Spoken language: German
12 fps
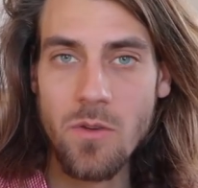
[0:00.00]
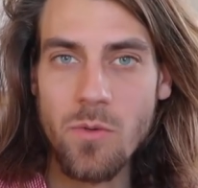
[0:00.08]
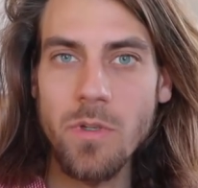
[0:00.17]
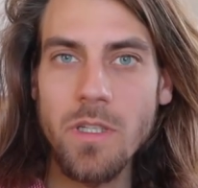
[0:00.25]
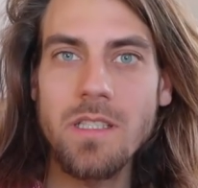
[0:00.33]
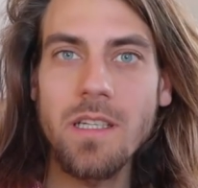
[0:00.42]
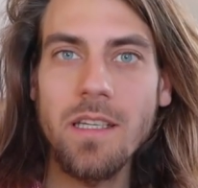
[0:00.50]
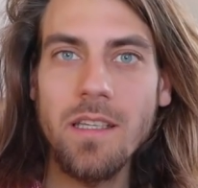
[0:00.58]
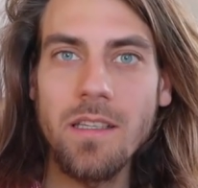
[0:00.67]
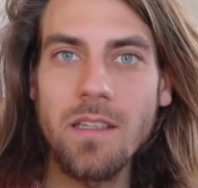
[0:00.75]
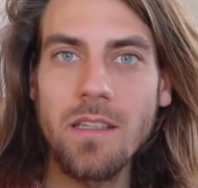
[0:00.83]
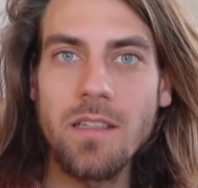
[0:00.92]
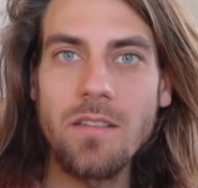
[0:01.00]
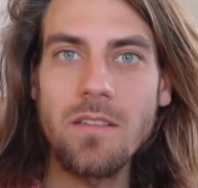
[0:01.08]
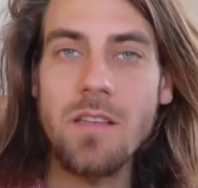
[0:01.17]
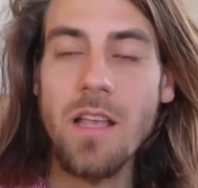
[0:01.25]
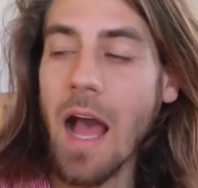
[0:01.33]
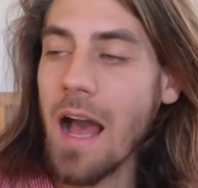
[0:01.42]
Geometrie,
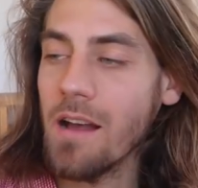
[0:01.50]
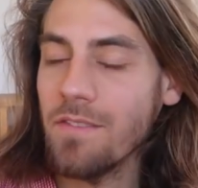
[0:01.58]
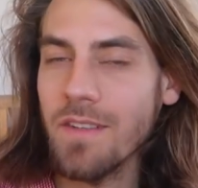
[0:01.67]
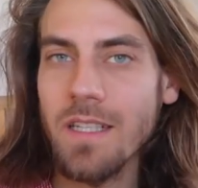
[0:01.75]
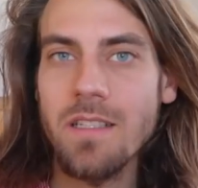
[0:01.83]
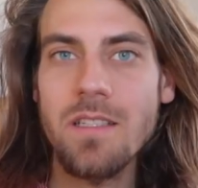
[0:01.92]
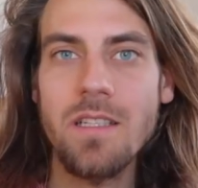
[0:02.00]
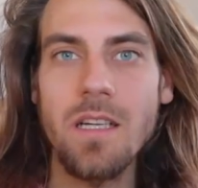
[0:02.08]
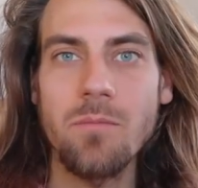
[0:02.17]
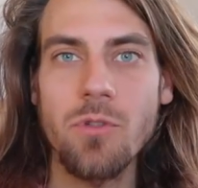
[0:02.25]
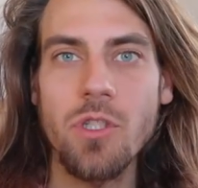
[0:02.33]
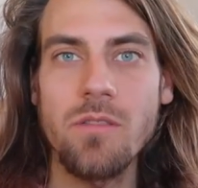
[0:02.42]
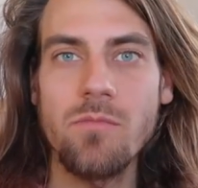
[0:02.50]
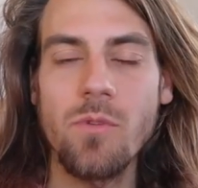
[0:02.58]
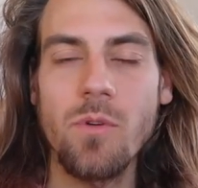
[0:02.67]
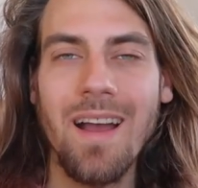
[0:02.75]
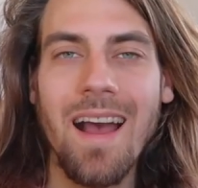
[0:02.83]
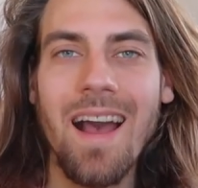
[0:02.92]
ist haarfeinste Abstimmung.
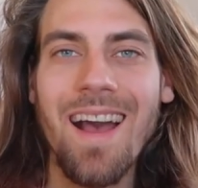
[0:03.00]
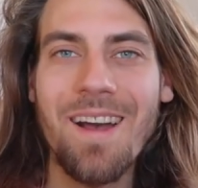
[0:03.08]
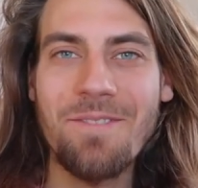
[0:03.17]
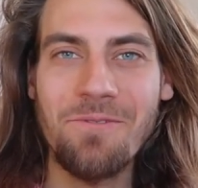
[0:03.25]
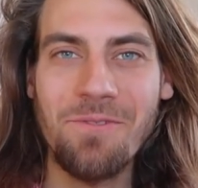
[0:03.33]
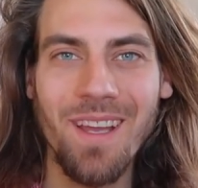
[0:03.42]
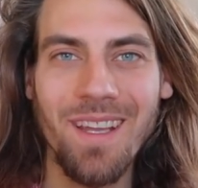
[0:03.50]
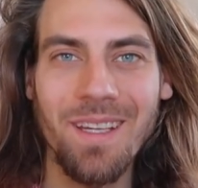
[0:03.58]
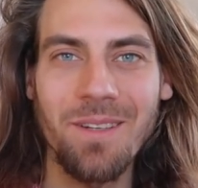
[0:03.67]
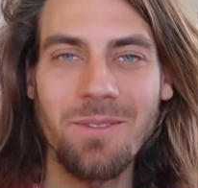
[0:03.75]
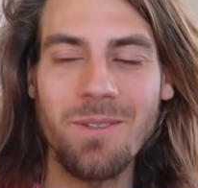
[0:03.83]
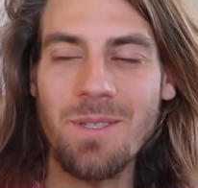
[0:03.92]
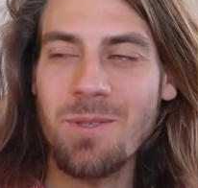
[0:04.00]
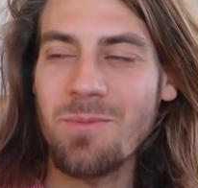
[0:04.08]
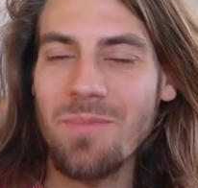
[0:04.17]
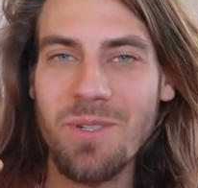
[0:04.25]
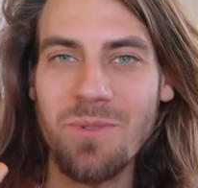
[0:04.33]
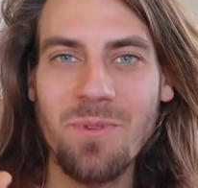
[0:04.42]
Haarfein. Und das ist
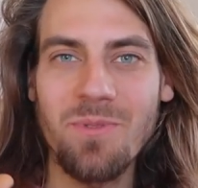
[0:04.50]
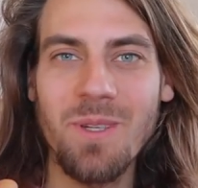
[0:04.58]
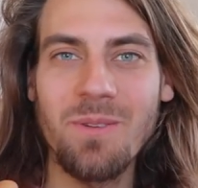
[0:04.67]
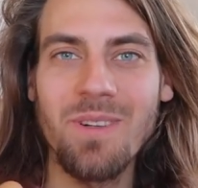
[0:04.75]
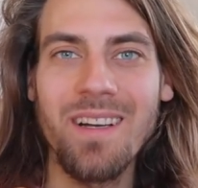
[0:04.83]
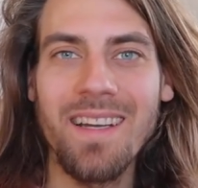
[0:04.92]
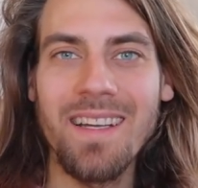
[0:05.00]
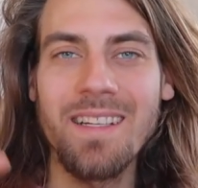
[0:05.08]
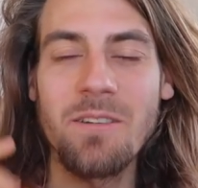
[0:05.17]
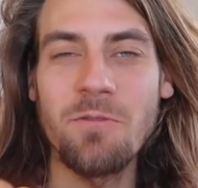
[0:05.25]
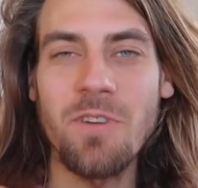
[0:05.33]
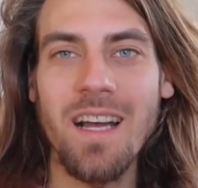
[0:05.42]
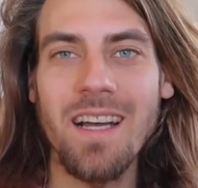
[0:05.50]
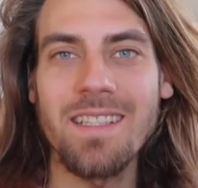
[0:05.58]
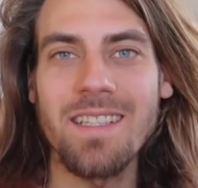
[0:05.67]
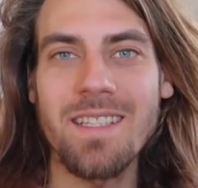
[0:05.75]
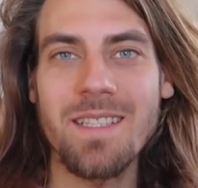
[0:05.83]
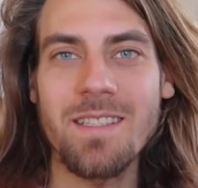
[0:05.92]
zum Beispiel, wenn du ein
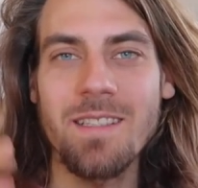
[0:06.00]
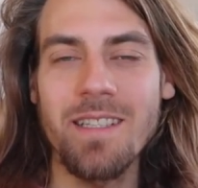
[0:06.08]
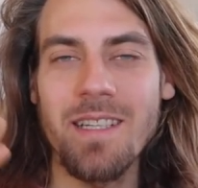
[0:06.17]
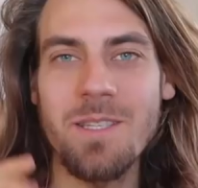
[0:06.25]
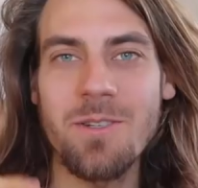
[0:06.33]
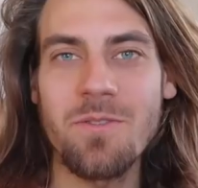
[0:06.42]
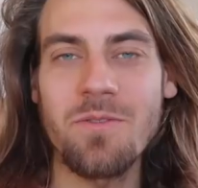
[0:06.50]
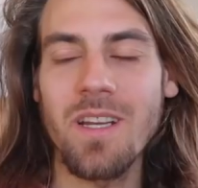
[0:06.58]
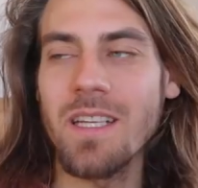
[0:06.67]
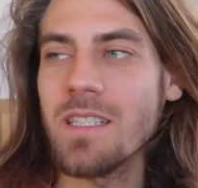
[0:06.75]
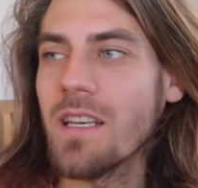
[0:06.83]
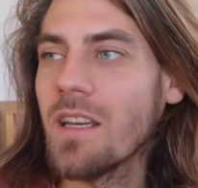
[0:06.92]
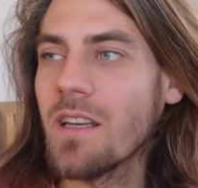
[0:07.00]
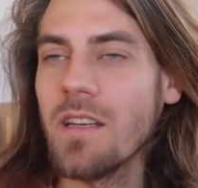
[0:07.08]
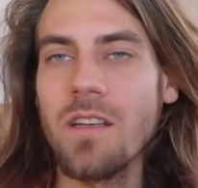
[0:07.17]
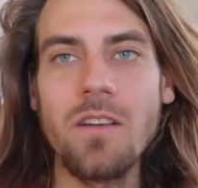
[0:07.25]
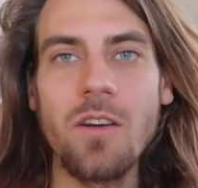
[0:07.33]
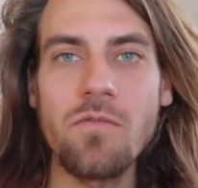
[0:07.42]
Fahrrad hast, kennst du das vielleicht.
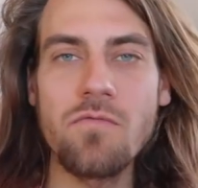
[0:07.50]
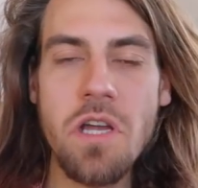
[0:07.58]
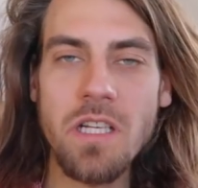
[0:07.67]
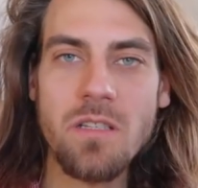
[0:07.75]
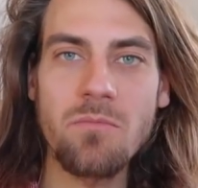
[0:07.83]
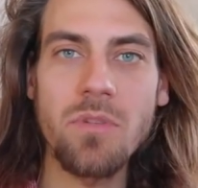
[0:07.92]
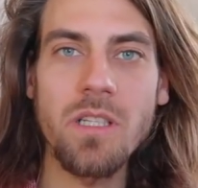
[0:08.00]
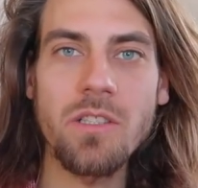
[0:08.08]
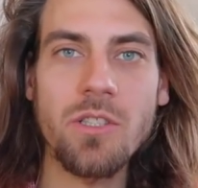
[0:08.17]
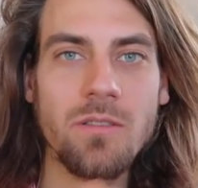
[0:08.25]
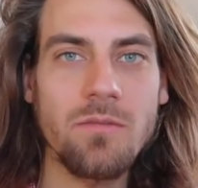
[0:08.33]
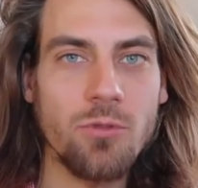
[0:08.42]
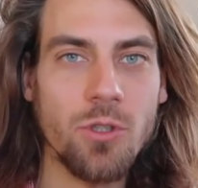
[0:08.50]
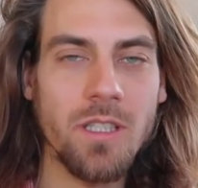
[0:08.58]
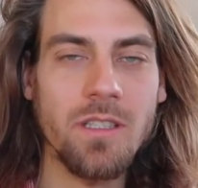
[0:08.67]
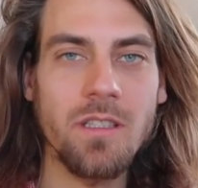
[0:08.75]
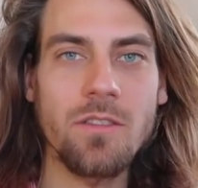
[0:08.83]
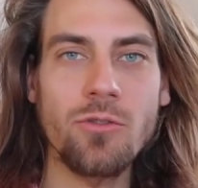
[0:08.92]
Auf den ersten Blick
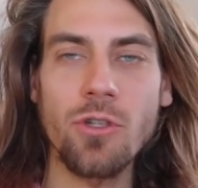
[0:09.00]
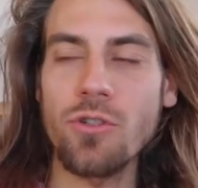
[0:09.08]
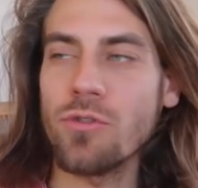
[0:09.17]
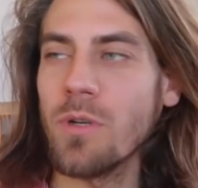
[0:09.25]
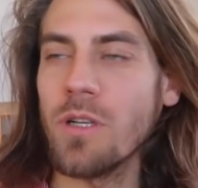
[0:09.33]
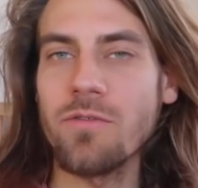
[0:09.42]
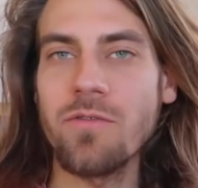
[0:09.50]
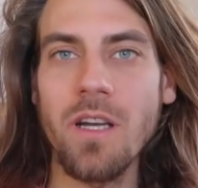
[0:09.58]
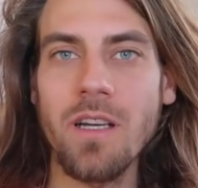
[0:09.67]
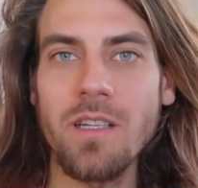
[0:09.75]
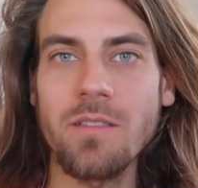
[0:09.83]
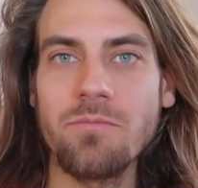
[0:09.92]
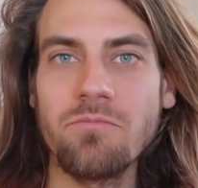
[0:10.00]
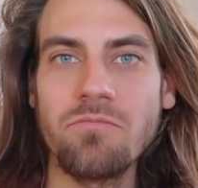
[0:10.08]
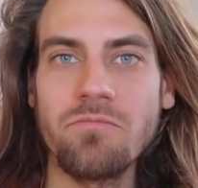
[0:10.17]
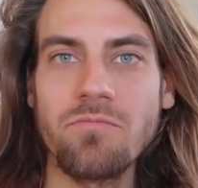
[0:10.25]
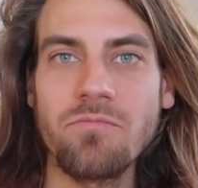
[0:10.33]
steht da jetzt ein ganz normales Fahrrad,